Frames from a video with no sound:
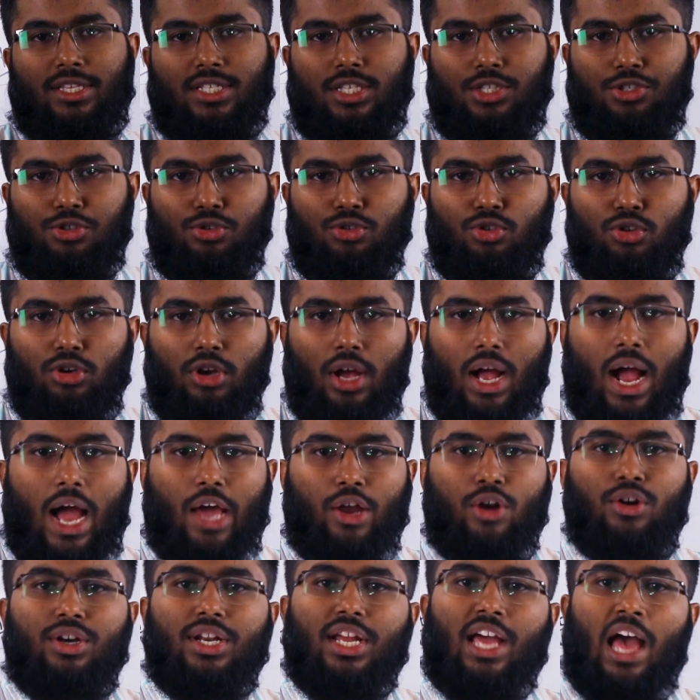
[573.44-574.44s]
বাঁচার জন্য
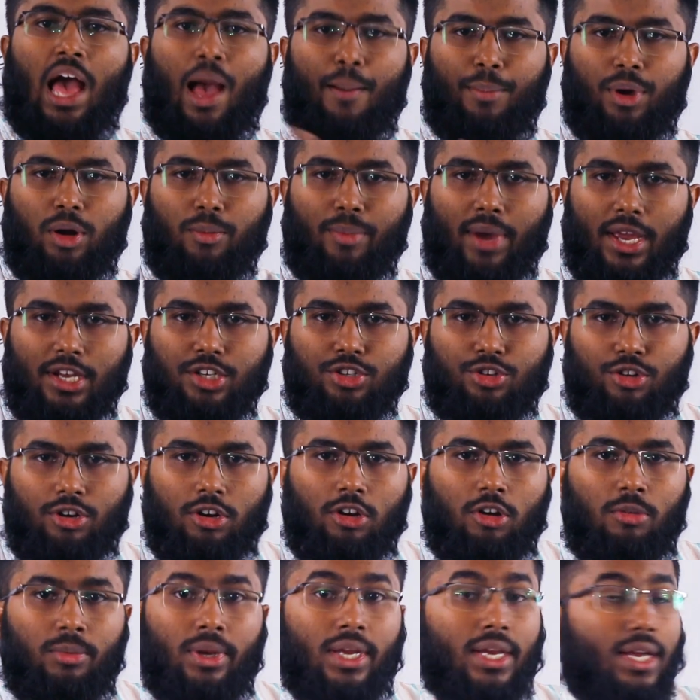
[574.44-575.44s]
আয়রনটাকে আবার বাইন্ড
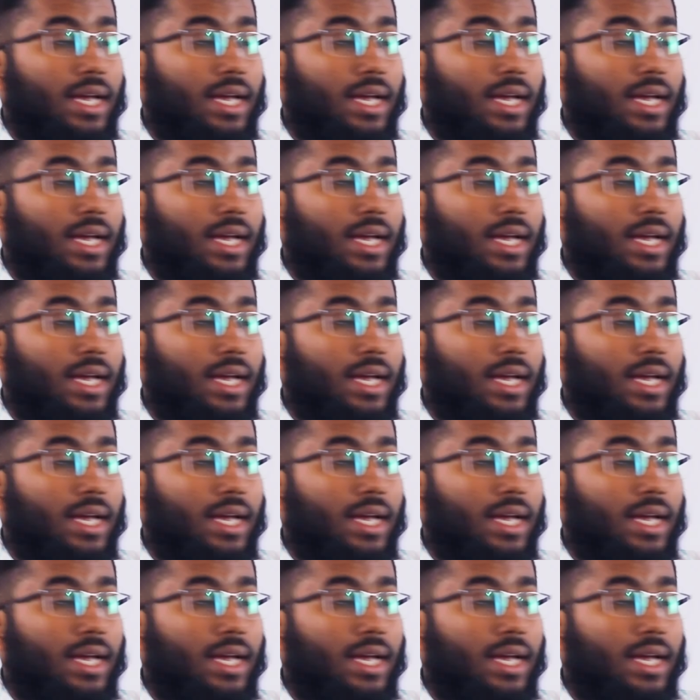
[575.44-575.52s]
করা হবে